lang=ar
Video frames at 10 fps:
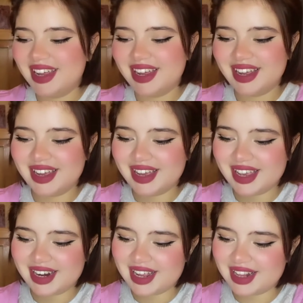آه
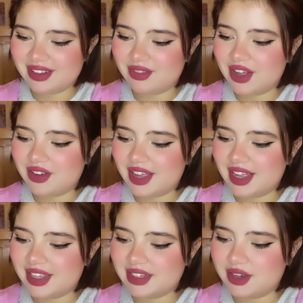كاين هاد المارون
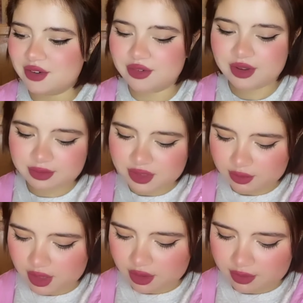هذا حتى هو
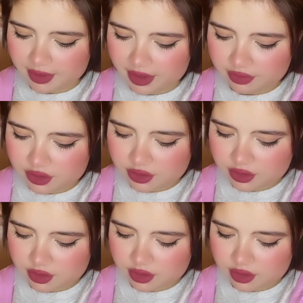ماشي مارون ما عرفتش